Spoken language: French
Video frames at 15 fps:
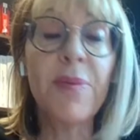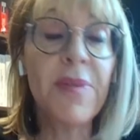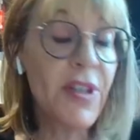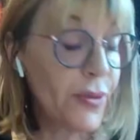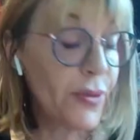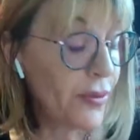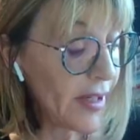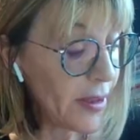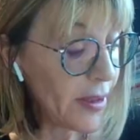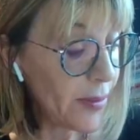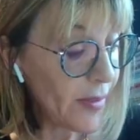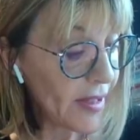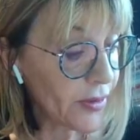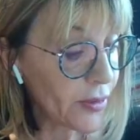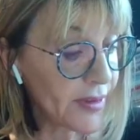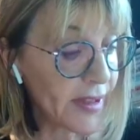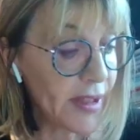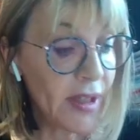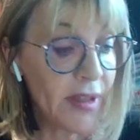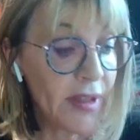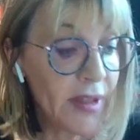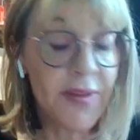de son aptitude à
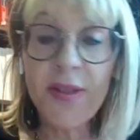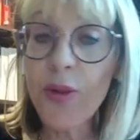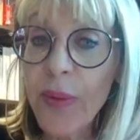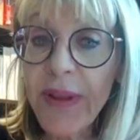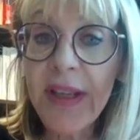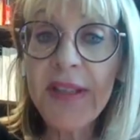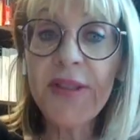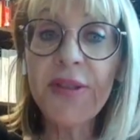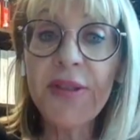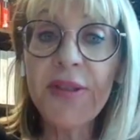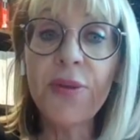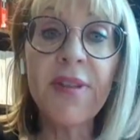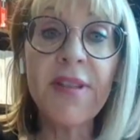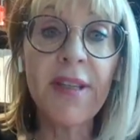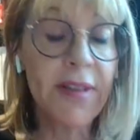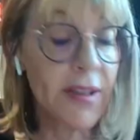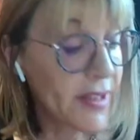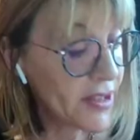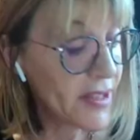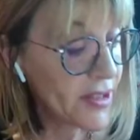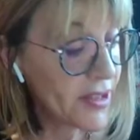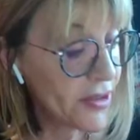émettre des, obligations,
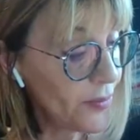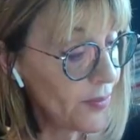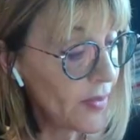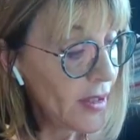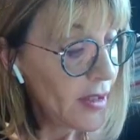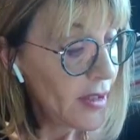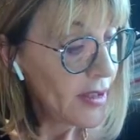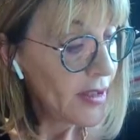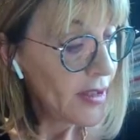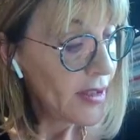des interdictions.